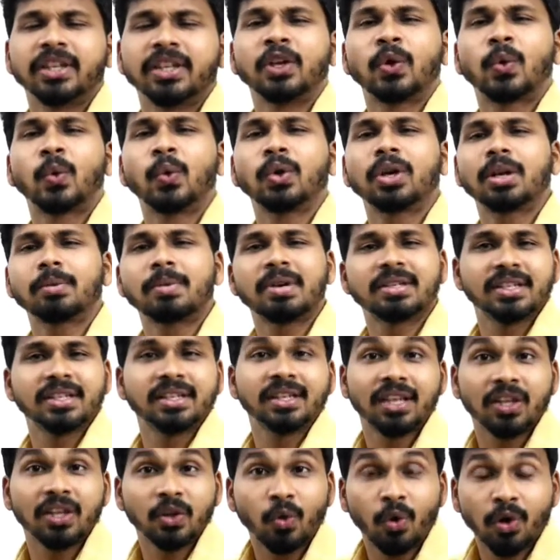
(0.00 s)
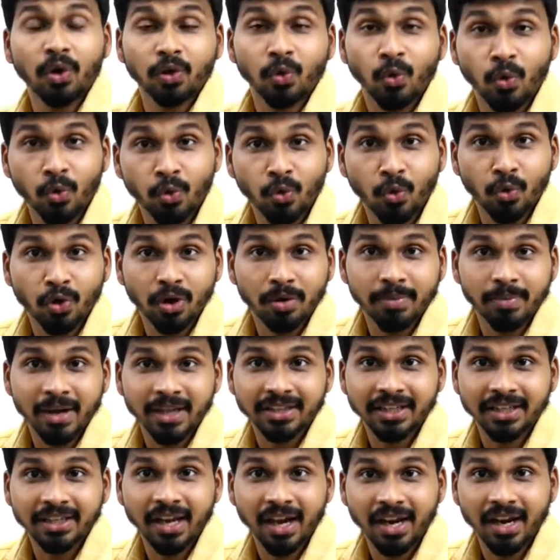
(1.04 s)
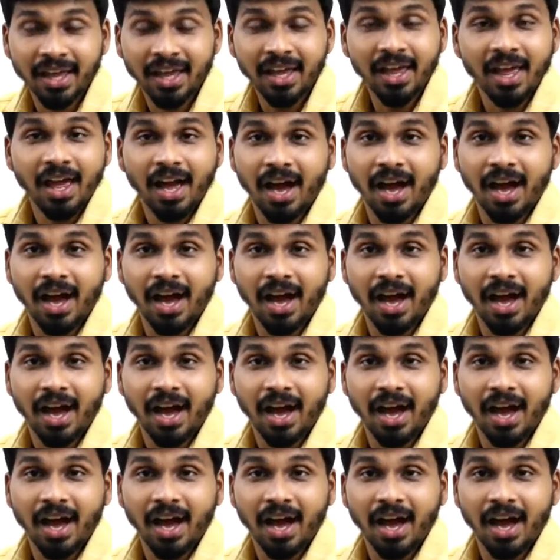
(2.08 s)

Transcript: நீங்கள் கூட்டமாக சேர்ந்து அந்த குரங்கு குறு குறுன்னு பார்த்தீங்கனாலே